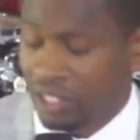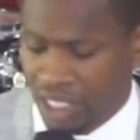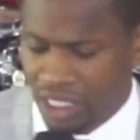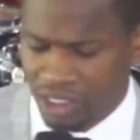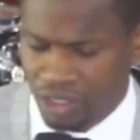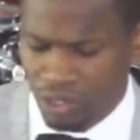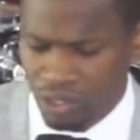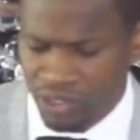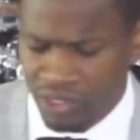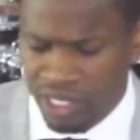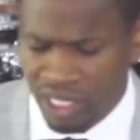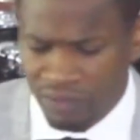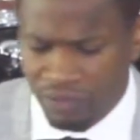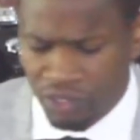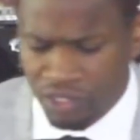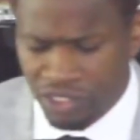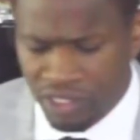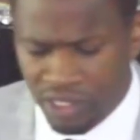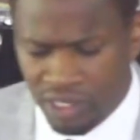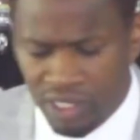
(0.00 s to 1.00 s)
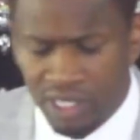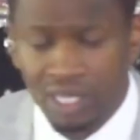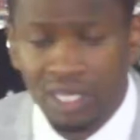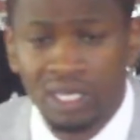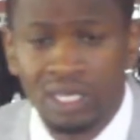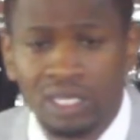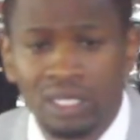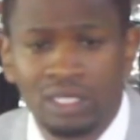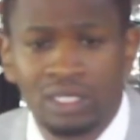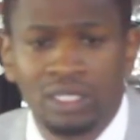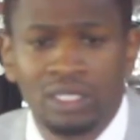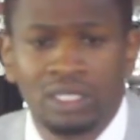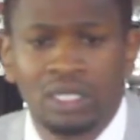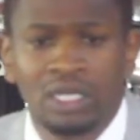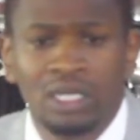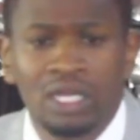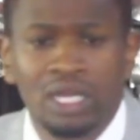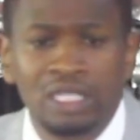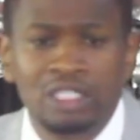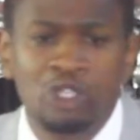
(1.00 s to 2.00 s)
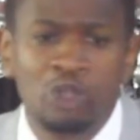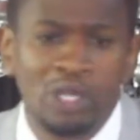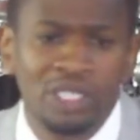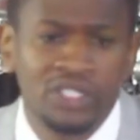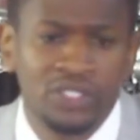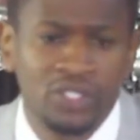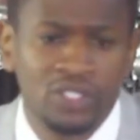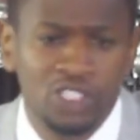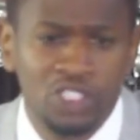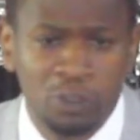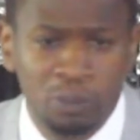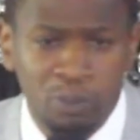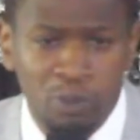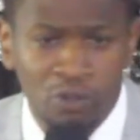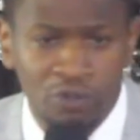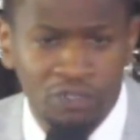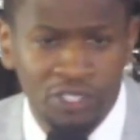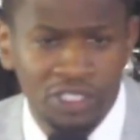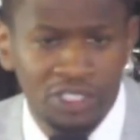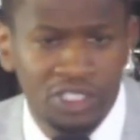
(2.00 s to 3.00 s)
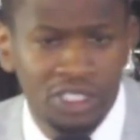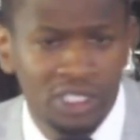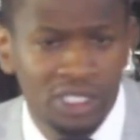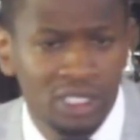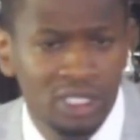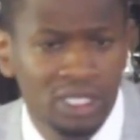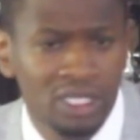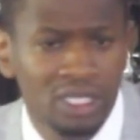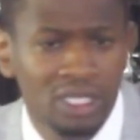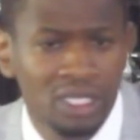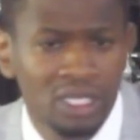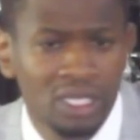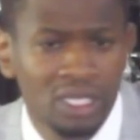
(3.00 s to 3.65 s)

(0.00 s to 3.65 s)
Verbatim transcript: Qu'est-ce que cela veut dire Croissance prophétique.